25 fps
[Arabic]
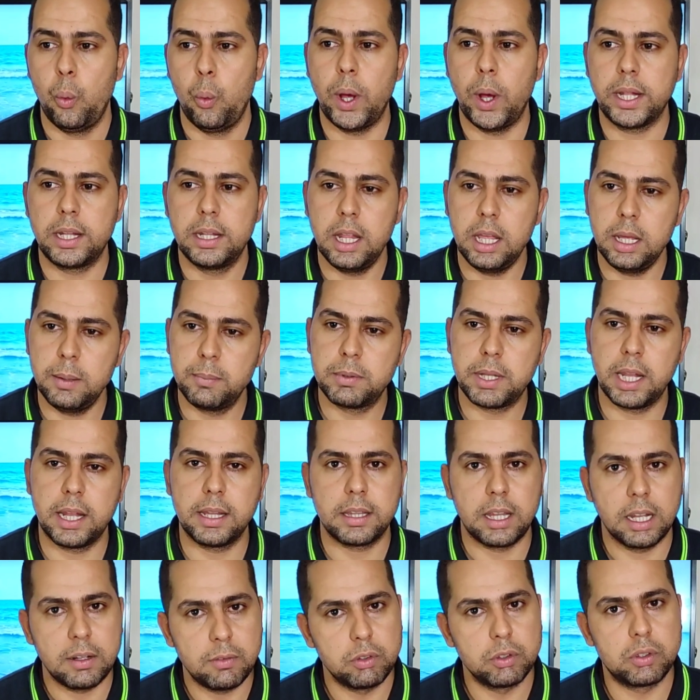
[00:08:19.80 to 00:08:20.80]
وهتلاقي ب
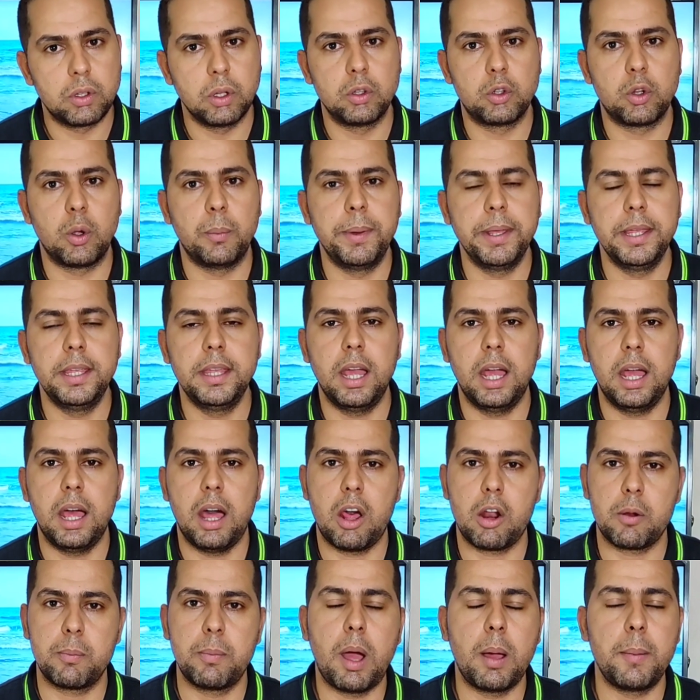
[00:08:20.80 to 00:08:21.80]
3300
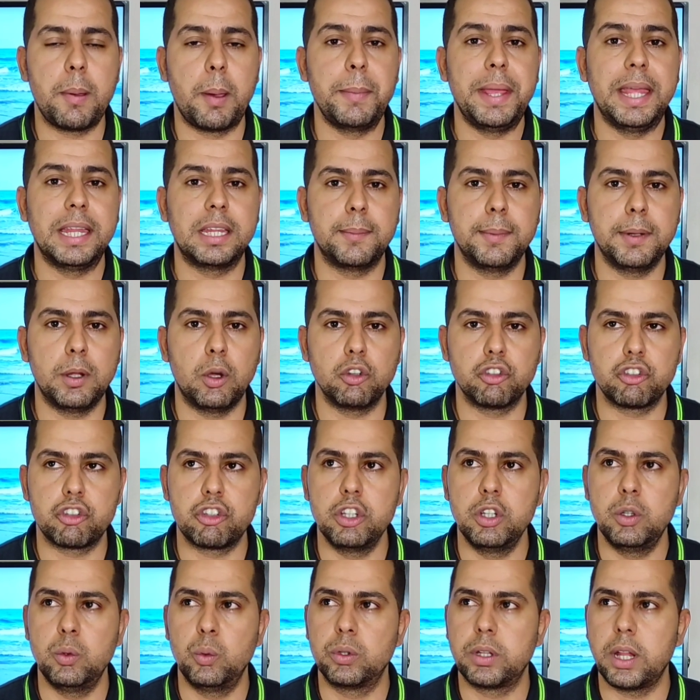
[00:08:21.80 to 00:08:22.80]

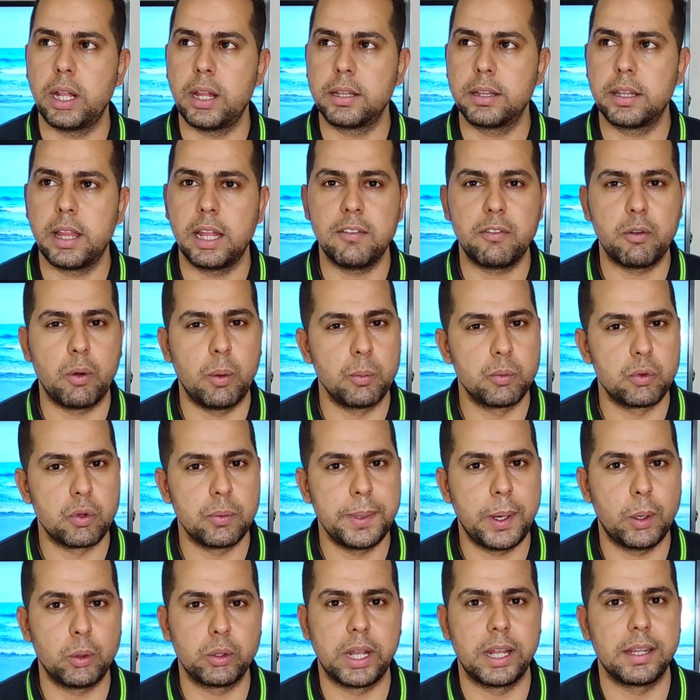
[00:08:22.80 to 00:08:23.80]
428 و
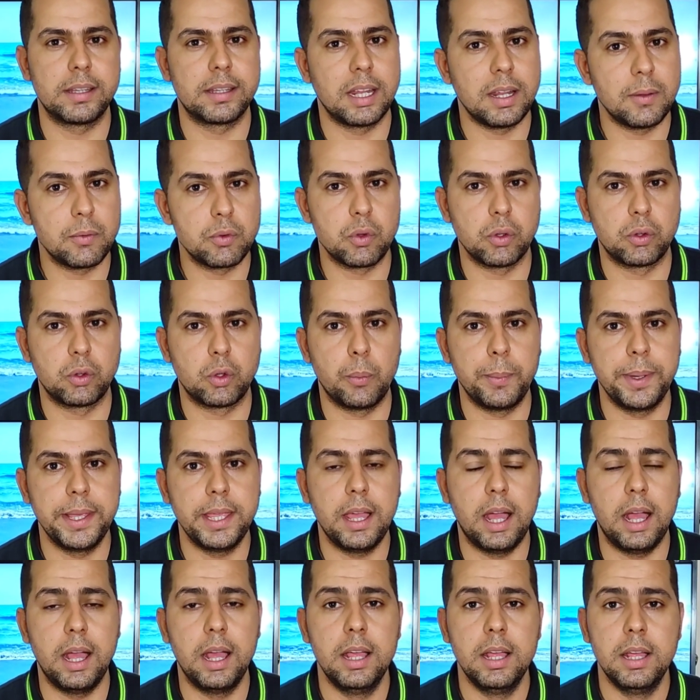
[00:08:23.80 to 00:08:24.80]
3500 و
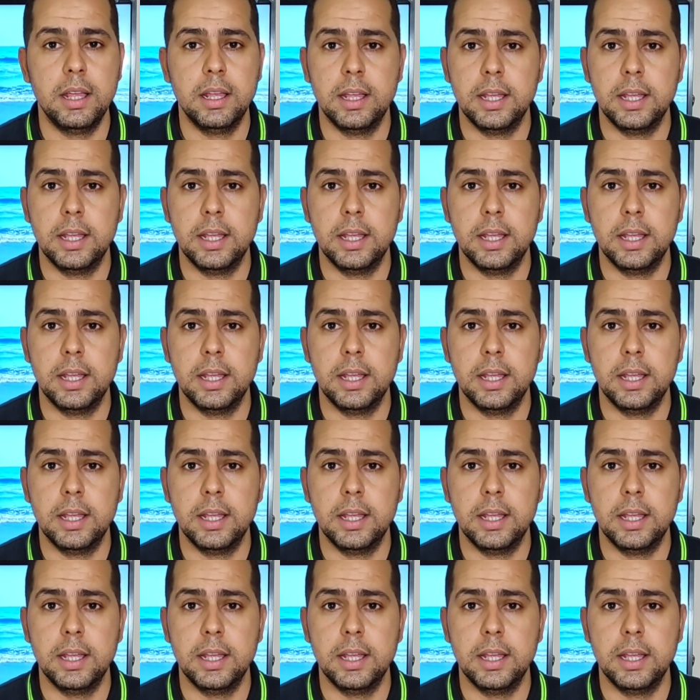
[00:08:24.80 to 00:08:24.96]
3600